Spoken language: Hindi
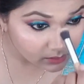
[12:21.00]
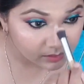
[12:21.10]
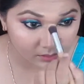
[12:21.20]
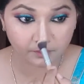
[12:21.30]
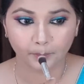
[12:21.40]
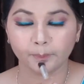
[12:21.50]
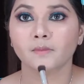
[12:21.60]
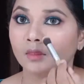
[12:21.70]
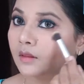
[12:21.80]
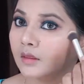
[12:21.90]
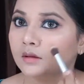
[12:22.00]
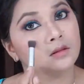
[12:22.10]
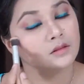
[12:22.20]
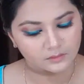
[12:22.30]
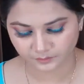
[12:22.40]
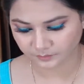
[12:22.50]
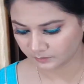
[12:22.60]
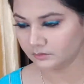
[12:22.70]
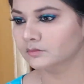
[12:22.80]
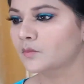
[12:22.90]
आई लैशेज़ लगाने में मुझे
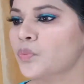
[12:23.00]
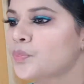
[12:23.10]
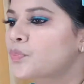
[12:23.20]
बहुत टाइम